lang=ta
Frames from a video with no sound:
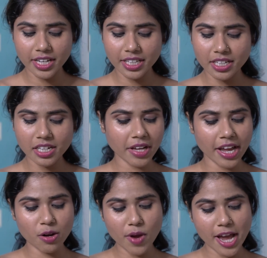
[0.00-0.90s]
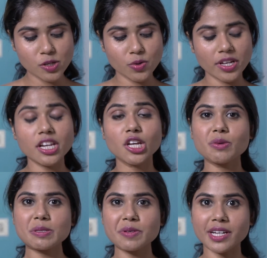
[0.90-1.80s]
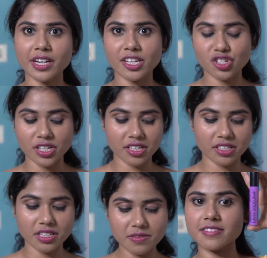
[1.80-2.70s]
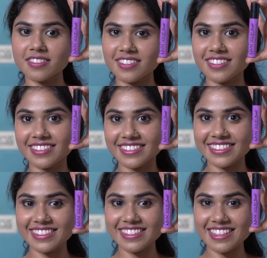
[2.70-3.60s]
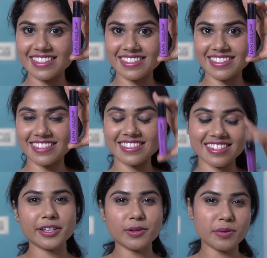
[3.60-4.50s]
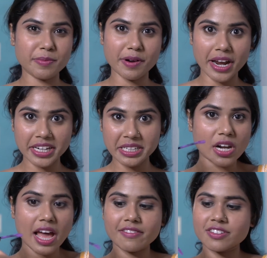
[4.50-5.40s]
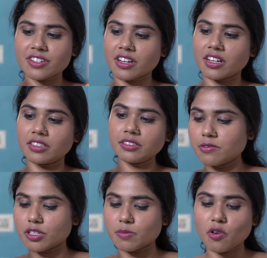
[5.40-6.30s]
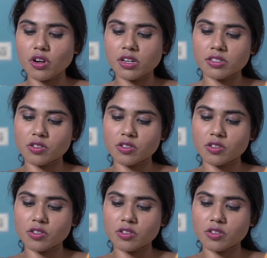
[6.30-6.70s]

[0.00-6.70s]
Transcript: இதுக்கு நான் என்ஒஎக்ஸோடைய லிக்விட் ஃபேட் ரேஞ்சிலேருந்து ரன் த வேர்ல்ன்ற கலர் யூஸ் பண்ணுறேன் இது ஒரு பிரைட் லாவெண்டர் கலர் ஒரு ஸ்மால்